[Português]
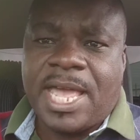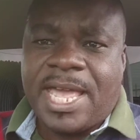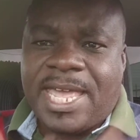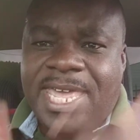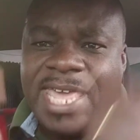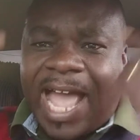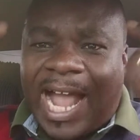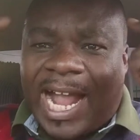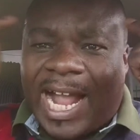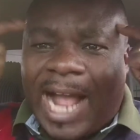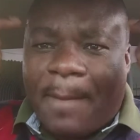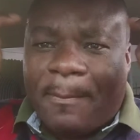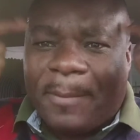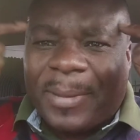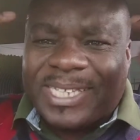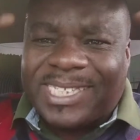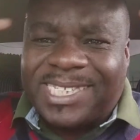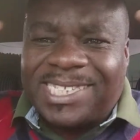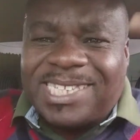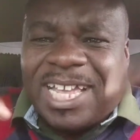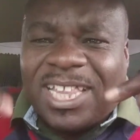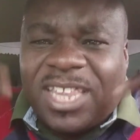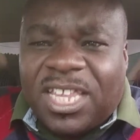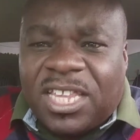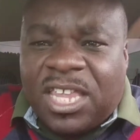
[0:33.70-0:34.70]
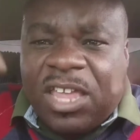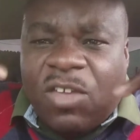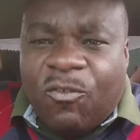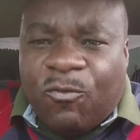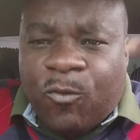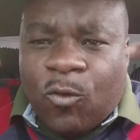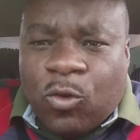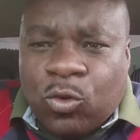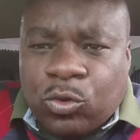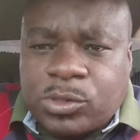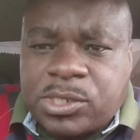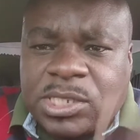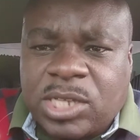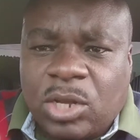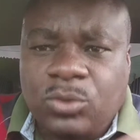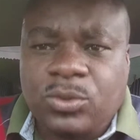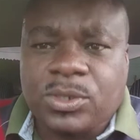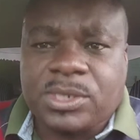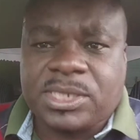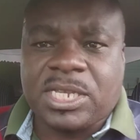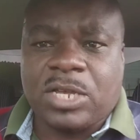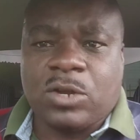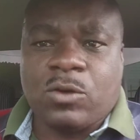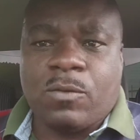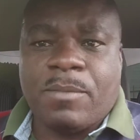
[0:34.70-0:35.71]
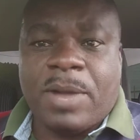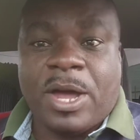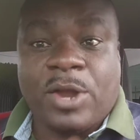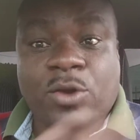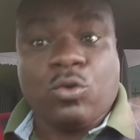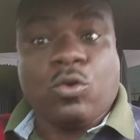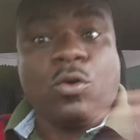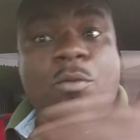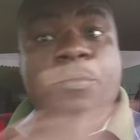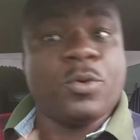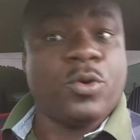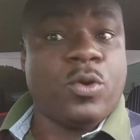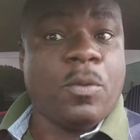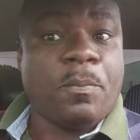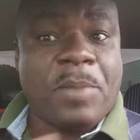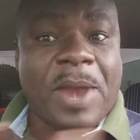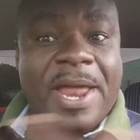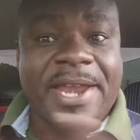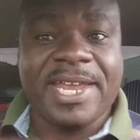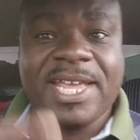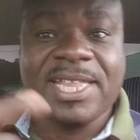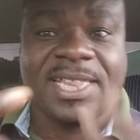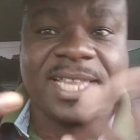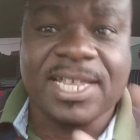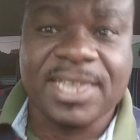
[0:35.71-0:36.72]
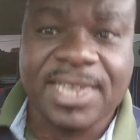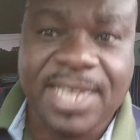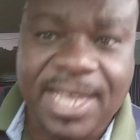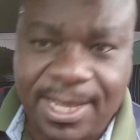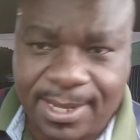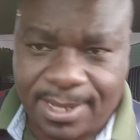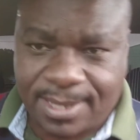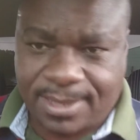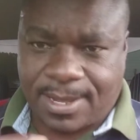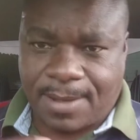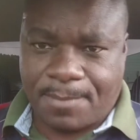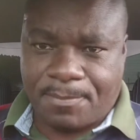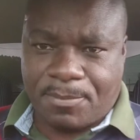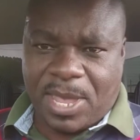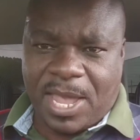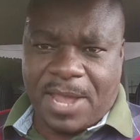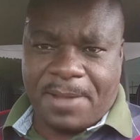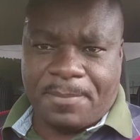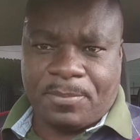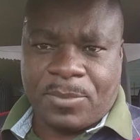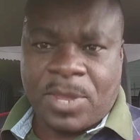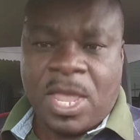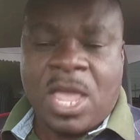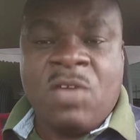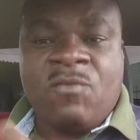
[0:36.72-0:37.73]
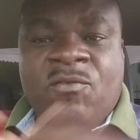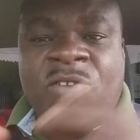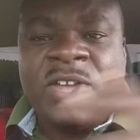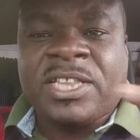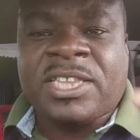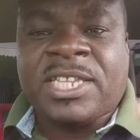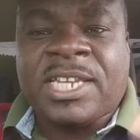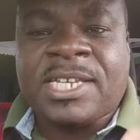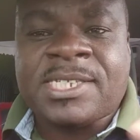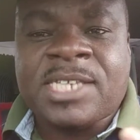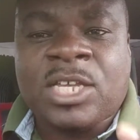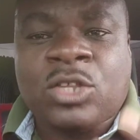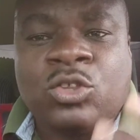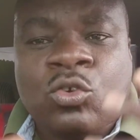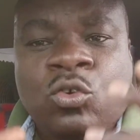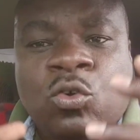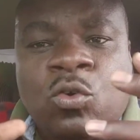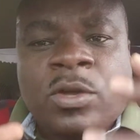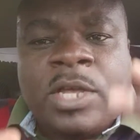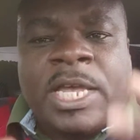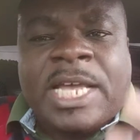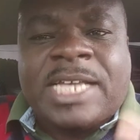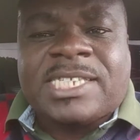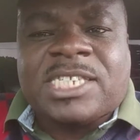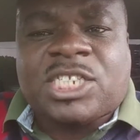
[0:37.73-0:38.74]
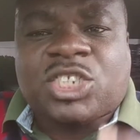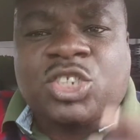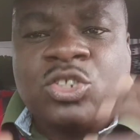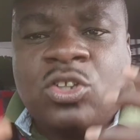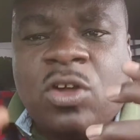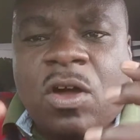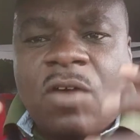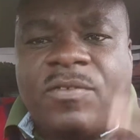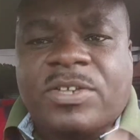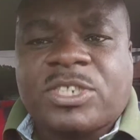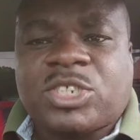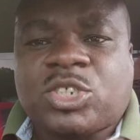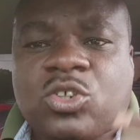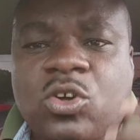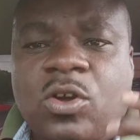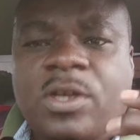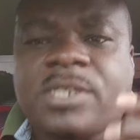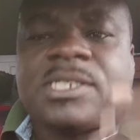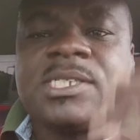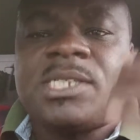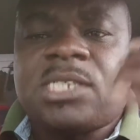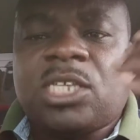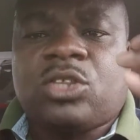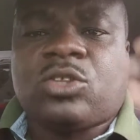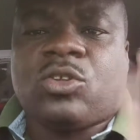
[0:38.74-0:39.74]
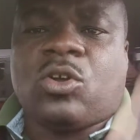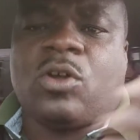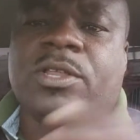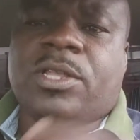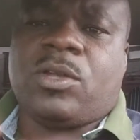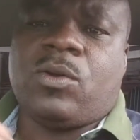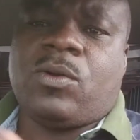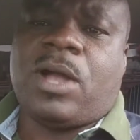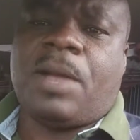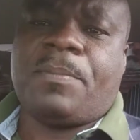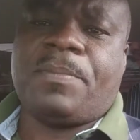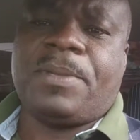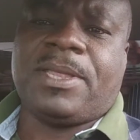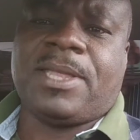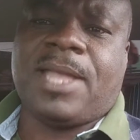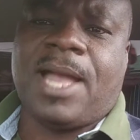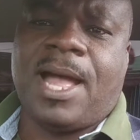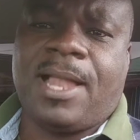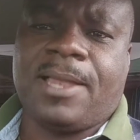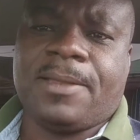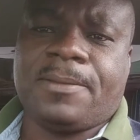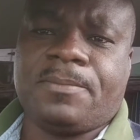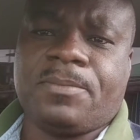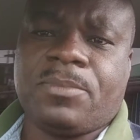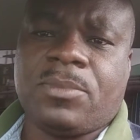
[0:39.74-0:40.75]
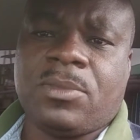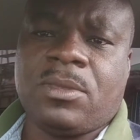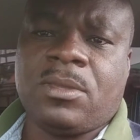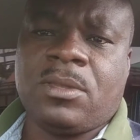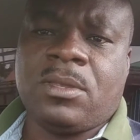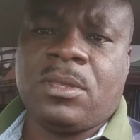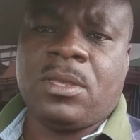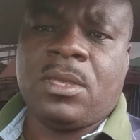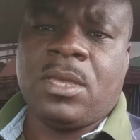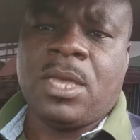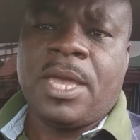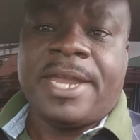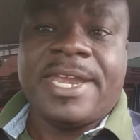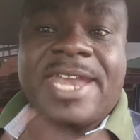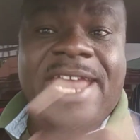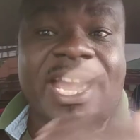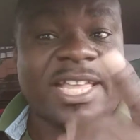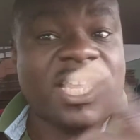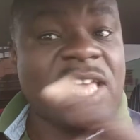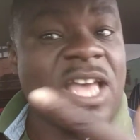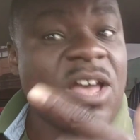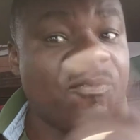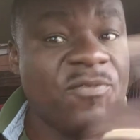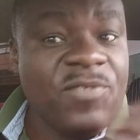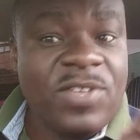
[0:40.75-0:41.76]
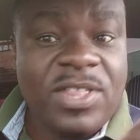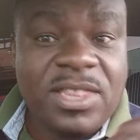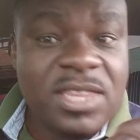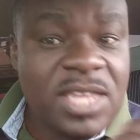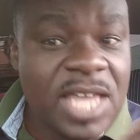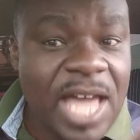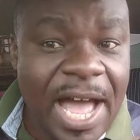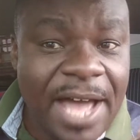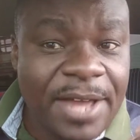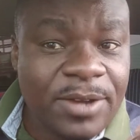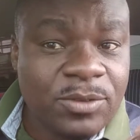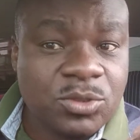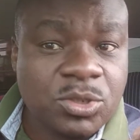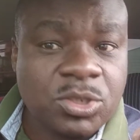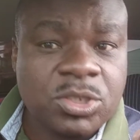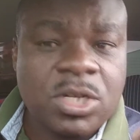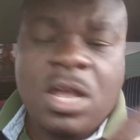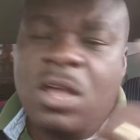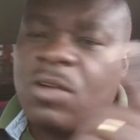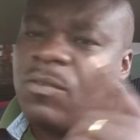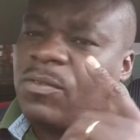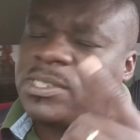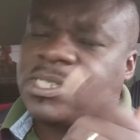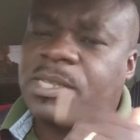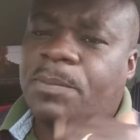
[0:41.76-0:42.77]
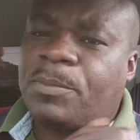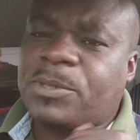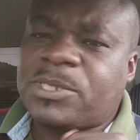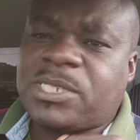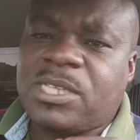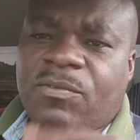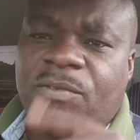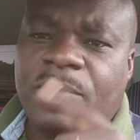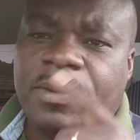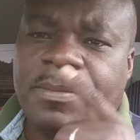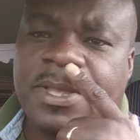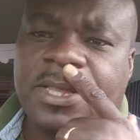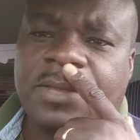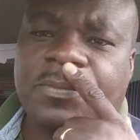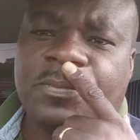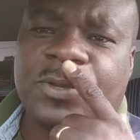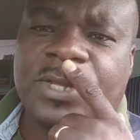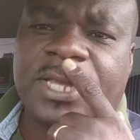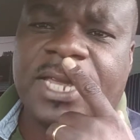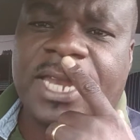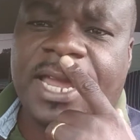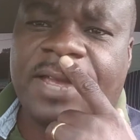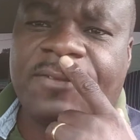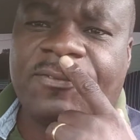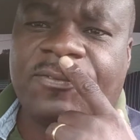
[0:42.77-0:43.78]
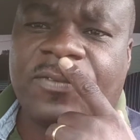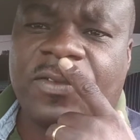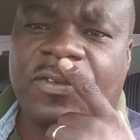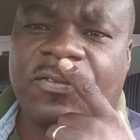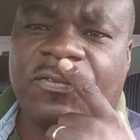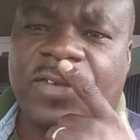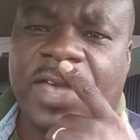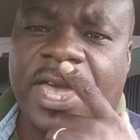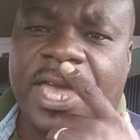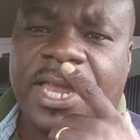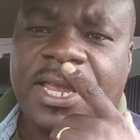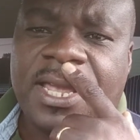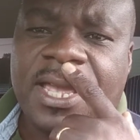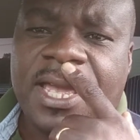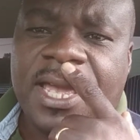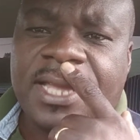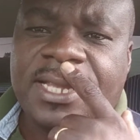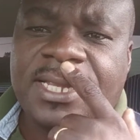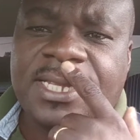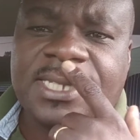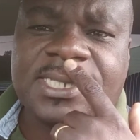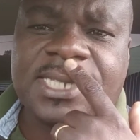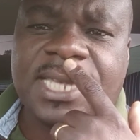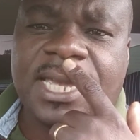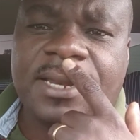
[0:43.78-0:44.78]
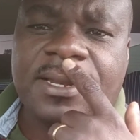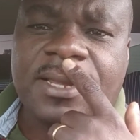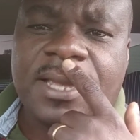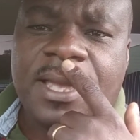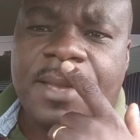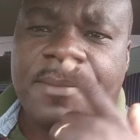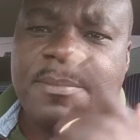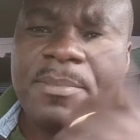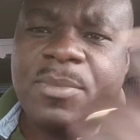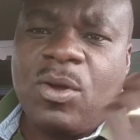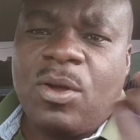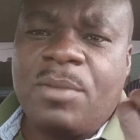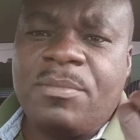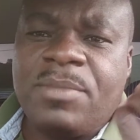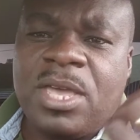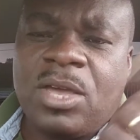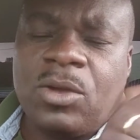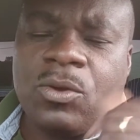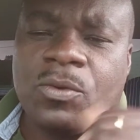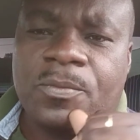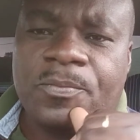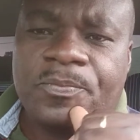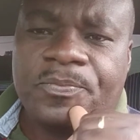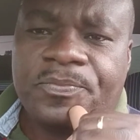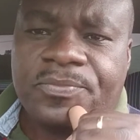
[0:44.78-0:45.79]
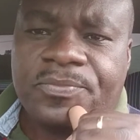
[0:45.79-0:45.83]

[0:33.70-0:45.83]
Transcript: e a capacidade de evolução do ser humano, como do planeta Terra também, vem trazendo com que essas novas coisas se tornem o capital. Daqui a 20 anos, você possivelmente poderá ver, dizer, meu amigo,